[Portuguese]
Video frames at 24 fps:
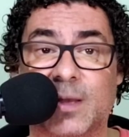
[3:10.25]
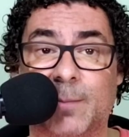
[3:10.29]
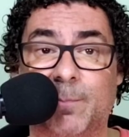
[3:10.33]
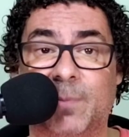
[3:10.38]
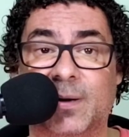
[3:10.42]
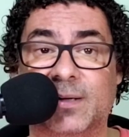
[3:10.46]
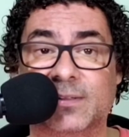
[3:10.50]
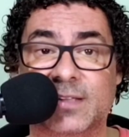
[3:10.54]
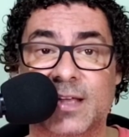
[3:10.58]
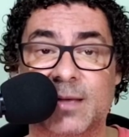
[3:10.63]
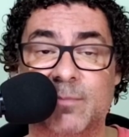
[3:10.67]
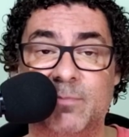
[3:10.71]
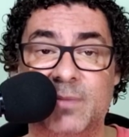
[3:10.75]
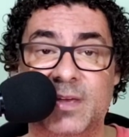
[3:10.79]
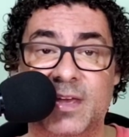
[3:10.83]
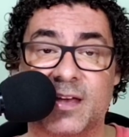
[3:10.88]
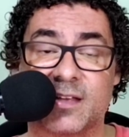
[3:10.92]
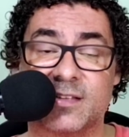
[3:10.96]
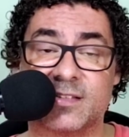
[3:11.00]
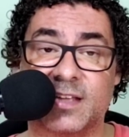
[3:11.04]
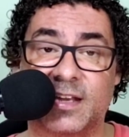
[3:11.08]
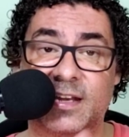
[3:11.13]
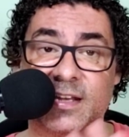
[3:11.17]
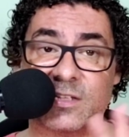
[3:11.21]
da
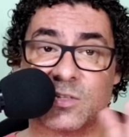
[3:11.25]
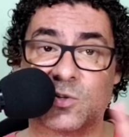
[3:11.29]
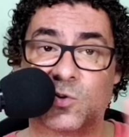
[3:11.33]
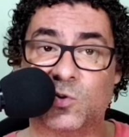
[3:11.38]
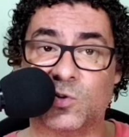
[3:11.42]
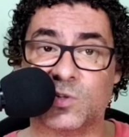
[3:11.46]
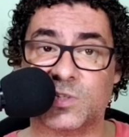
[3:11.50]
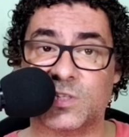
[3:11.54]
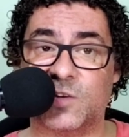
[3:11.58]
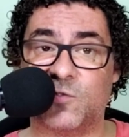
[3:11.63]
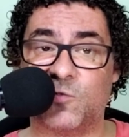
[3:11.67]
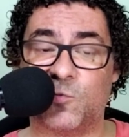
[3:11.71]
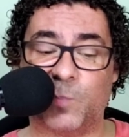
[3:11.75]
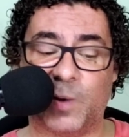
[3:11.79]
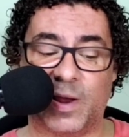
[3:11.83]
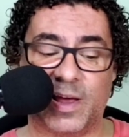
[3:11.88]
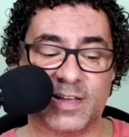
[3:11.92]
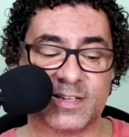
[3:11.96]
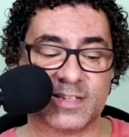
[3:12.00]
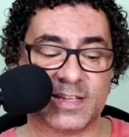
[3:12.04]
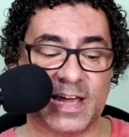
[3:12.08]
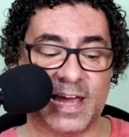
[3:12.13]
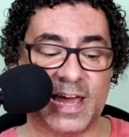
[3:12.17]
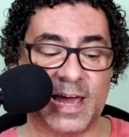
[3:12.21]
pandemia. Seria exclusivo para
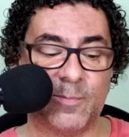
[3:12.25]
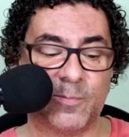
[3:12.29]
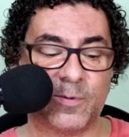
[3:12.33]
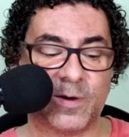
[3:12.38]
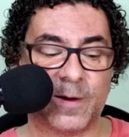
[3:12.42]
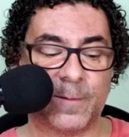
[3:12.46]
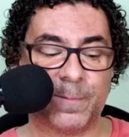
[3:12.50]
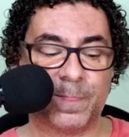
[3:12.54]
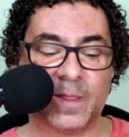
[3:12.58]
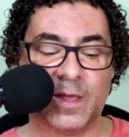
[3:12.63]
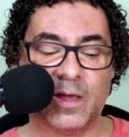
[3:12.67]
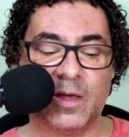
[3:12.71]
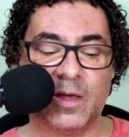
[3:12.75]
essa época.